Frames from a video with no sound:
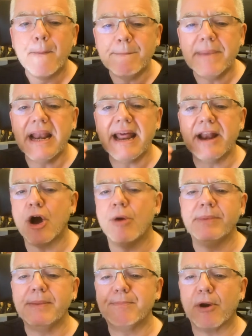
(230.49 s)
mille
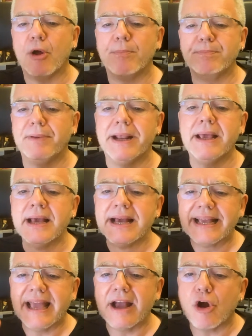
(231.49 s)
nomi propri,
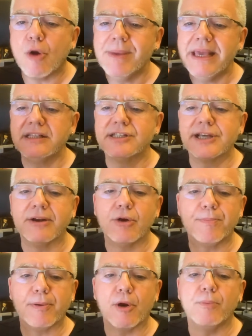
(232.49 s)
che
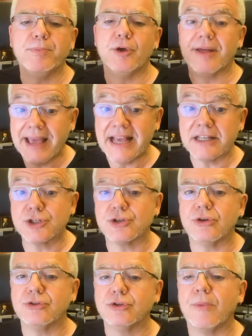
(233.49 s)
cominciano proprio
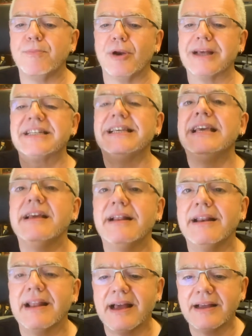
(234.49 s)
adesso, dopo la
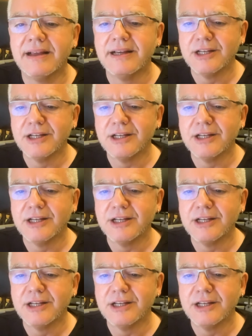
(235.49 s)
sigla,